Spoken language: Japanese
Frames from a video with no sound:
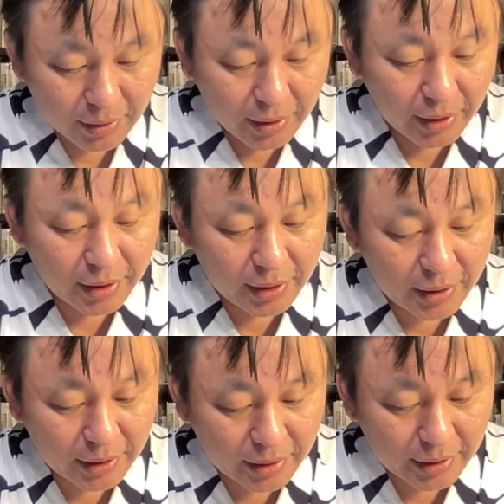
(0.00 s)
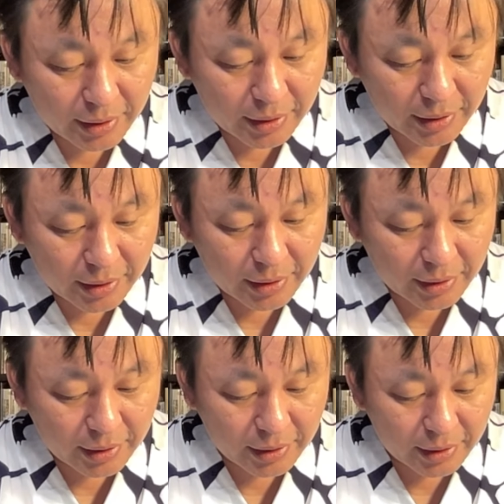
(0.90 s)

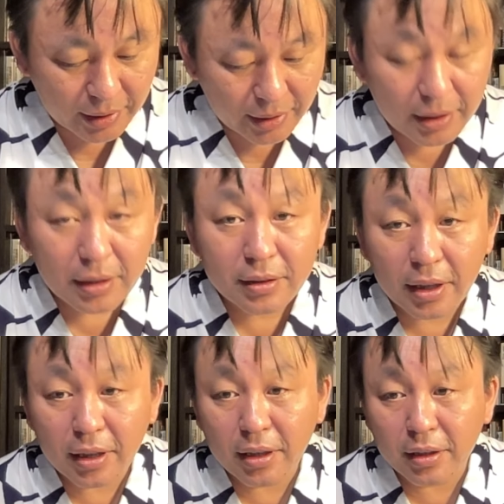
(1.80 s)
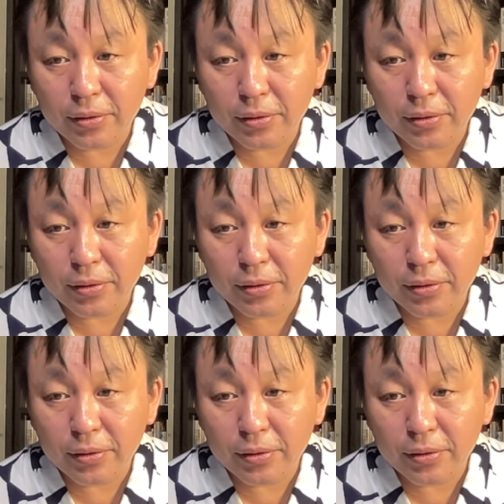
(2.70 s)
えー、で、